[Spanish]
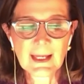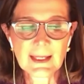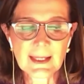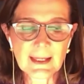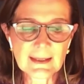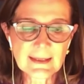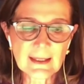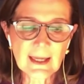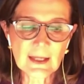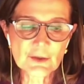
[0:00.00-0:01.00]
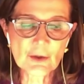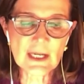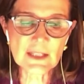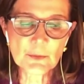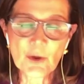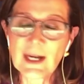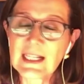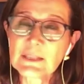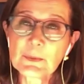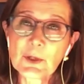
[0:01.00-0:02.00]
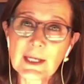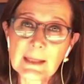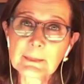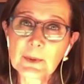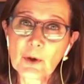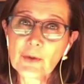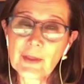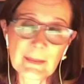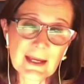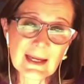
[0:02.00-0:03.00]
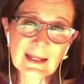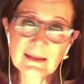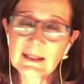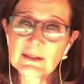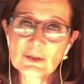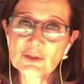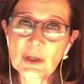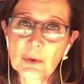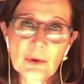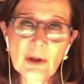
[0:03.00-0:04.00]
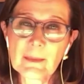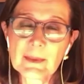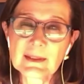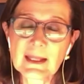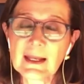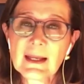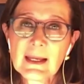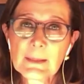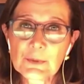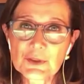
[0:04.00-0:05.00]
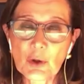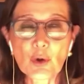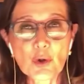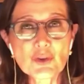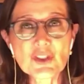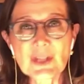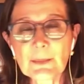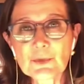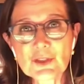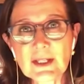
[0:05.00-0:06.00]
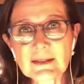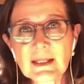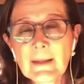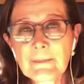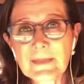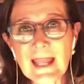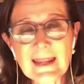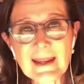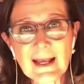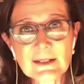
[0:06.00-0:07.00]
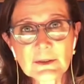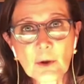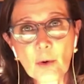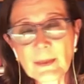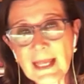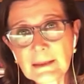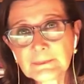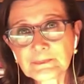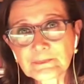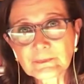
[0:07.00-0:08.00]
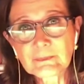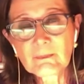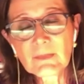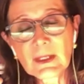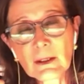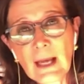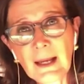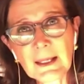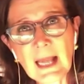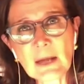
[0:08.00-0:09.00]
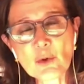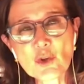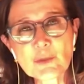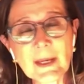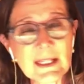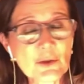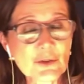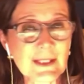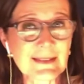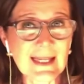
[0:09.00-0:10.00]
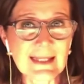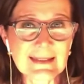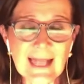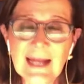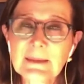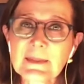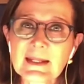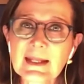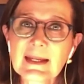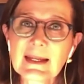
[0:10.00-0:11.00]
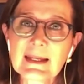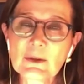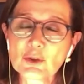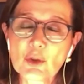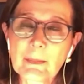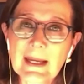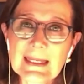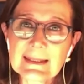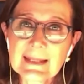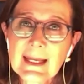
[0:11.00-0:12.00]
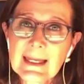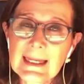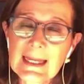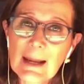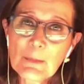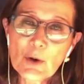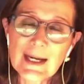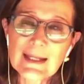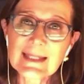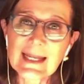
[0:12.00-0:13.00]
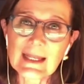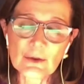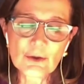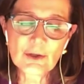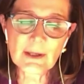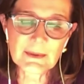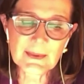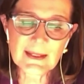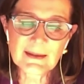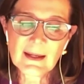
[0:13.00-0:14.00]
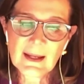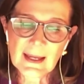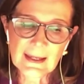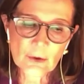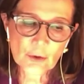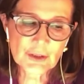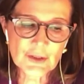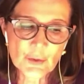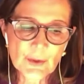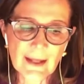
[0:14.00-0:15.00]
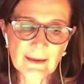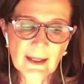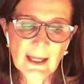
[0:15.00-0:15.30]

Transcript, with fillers: Y en ese el caso de las mujeres, por ejemplo, de migrantes, yo seguramente pues conoces a muchas de ellas o bien hay algunos maridos que se están en otro país y la mujer se quedó a vivir en otra ciudad,